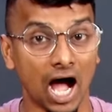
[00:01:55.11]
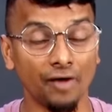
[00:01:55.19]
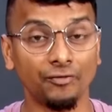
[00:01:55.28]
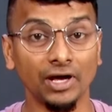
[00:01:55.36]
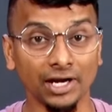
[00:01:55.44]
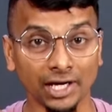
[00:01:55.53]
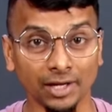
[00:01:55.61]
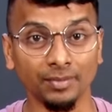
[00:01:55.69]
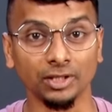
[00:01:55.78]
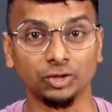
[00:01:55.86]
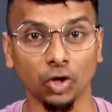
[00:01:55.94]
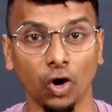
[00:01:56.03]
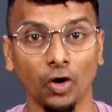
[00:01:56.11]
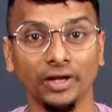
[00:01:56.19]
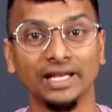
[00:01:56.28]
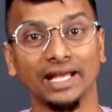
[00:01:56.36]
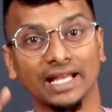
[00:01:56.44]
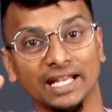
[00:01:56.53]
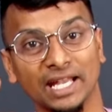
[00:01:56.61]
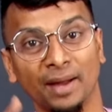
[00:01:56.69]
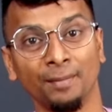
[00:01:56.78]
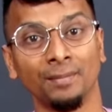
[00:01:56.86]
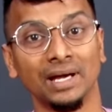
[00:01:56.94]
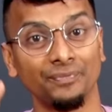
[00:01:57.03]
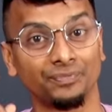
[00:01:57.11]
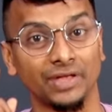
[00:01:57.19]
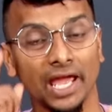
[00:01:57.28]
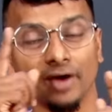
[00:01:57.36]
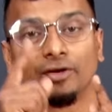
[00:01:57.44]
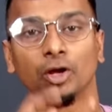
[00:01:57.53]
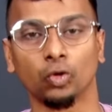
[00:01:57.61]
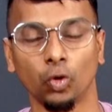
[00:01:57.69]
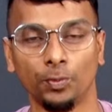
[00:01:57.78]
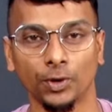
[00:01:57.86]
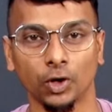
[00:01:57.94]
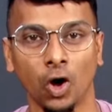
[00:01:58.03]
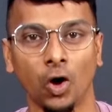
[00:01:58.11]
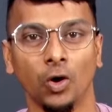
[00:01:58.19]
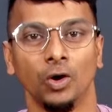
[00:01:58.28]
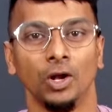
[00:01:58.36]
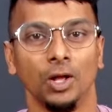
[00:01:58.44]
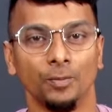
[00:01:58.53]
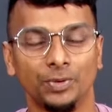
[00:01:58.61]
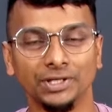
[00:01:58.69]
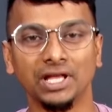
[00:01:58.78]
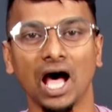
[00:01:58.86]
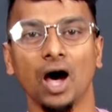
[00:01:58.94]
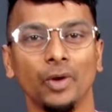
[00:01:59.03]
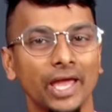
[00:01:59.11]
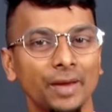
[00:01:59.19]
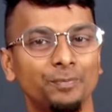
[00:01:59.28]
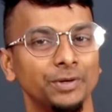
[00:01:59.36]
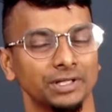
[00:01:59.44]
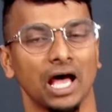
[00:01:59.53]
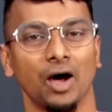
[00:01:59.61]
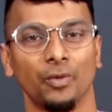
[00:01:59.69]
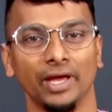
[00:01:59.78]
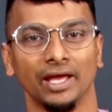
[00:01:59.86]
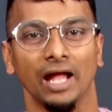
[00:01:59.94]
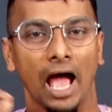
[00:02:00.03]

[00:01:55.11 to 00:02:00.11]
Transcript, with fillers: அவர் நிமித்தம் இன்னைக்கு நம்ம தேவனை கூப்பிடுறோம் பிதாவே பிதாவே